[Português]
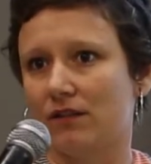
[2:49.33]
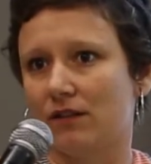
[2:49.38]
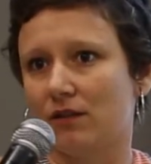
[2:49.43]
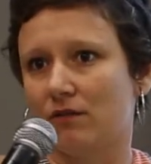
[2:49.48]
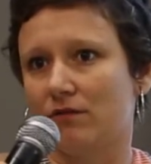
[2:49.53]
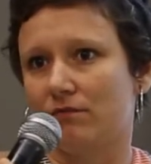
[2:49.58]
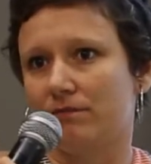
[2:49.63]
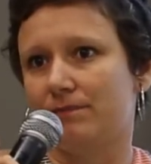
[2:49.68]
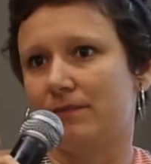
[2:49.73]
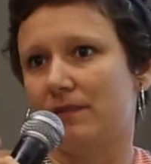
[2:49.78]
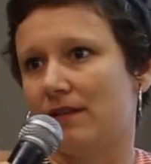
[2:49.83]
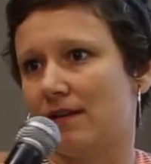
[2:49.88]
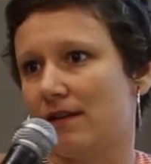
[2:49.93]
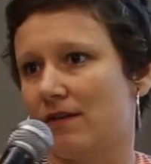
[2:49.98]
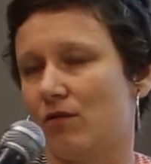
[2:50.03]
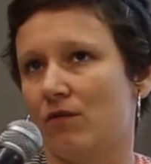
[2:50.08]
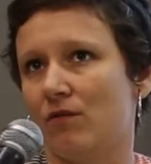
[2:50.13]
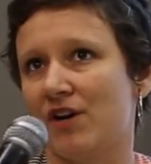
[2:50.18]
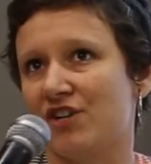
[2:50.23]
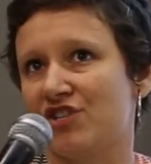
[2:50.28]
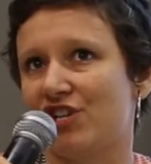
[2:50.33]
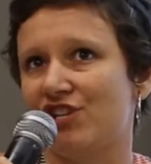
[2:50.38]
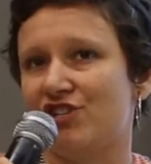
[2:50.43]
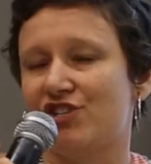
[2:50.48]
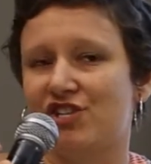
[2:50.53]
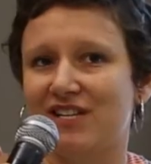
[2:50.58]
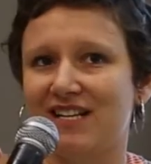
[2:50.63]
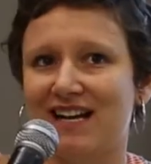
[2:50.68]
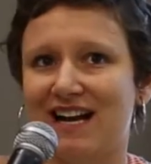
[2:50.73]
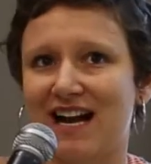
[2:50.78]
Então, ou a
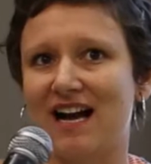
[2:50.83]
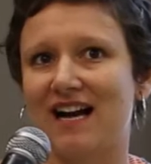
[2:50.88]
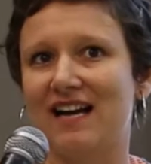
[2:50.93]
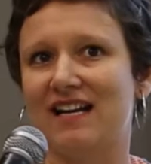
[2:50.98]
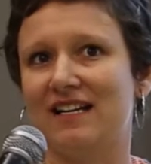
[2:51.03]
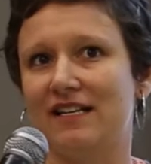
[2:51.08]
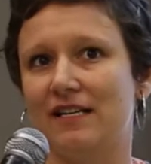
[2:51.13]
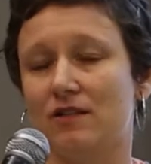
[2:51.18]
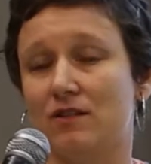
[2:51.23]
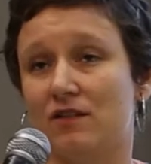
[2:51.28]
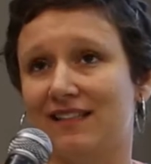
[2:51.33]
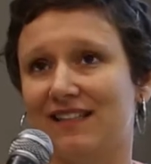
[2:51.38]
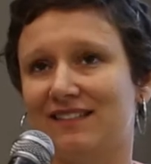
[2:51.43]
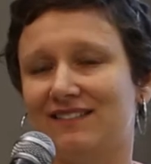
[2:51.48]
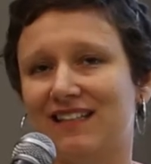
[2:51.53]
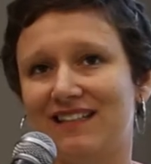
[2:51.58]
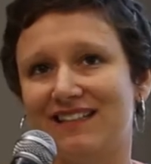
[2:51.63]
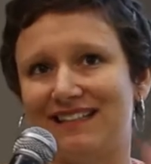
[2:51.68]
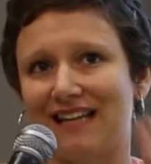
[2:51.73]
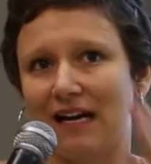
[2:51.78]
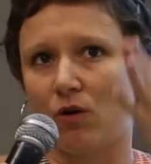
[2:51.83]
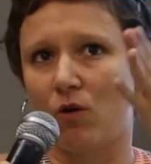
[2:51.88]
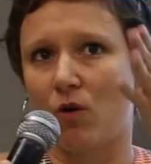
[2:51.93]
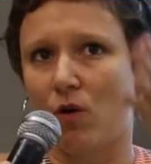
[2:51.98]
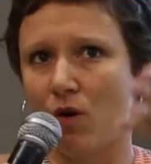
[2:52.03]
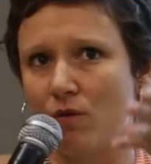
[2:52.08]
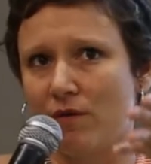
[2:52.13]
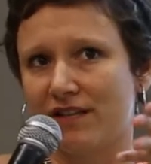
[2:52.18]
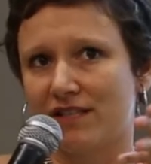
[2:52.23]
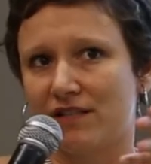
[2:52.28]
gente encara isso e tenta lidar
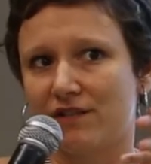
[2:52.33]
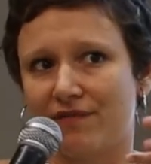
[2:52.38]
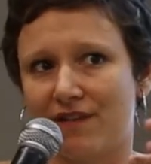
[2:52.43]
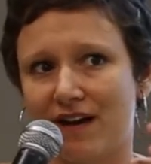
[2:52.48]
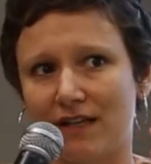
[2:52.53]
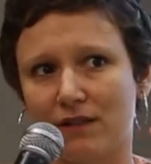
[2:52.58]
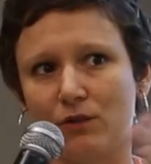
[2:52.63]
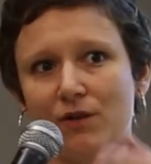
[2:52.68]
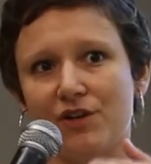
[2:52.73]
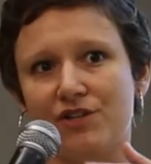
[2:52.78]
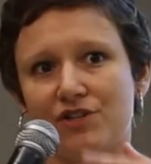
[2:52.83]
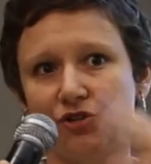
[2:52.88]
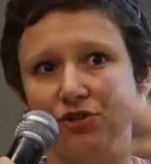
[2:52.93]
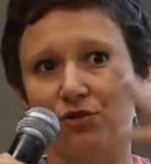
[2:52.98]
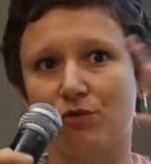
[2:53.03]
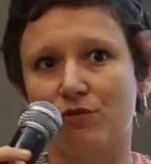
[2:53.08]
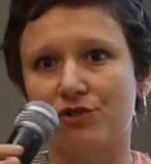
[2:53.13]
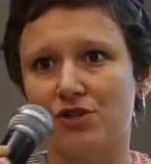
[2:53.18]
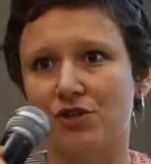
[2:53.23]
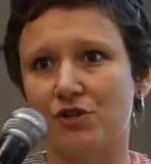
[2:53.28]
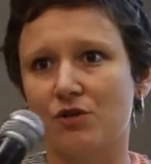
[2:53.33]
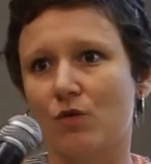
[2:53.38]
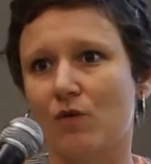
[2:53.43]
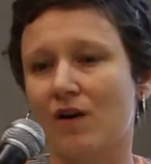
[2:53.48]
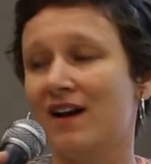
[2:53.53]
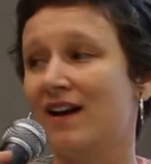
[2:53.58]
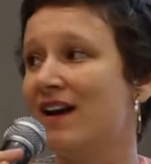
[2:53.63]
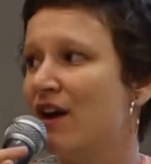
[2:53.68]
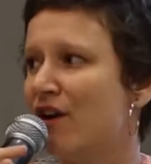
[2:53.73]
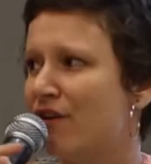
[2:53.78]
com esse fato, ou a gente
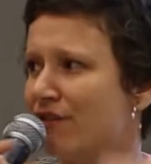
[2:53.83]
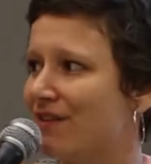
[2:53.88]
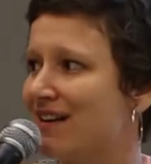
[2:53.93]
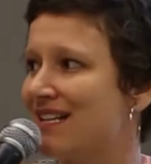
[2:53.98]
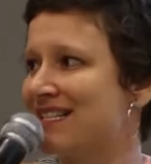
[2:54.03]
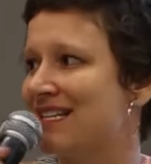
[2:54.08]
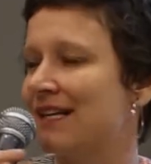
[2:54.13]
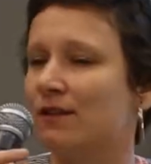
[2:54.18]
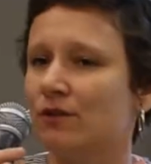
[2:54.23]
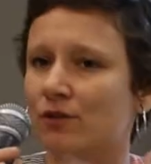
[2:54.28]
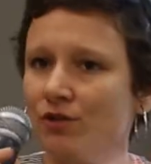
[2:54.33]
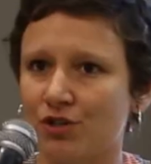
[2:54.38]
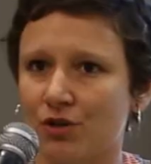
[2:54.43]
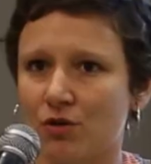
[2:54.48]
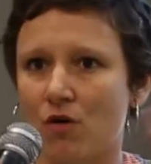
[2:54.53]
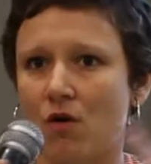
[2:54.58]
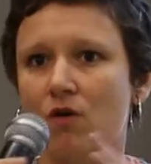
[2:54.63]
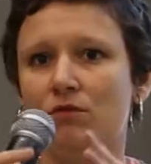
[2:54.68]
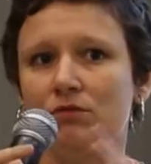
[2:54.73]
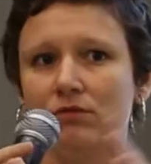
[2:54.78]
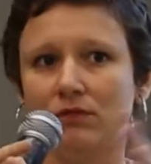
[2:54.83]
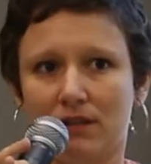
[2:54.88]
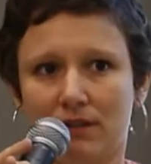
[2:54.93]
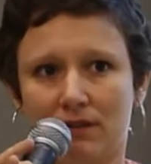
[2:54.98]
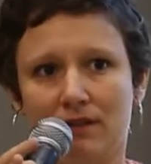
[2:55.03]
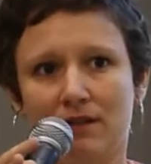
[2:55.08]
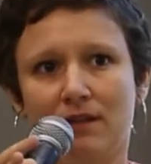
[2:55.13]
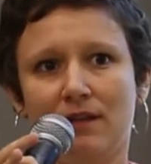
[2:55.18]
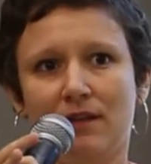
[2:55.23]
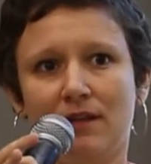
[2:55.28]
continua fazendo de conta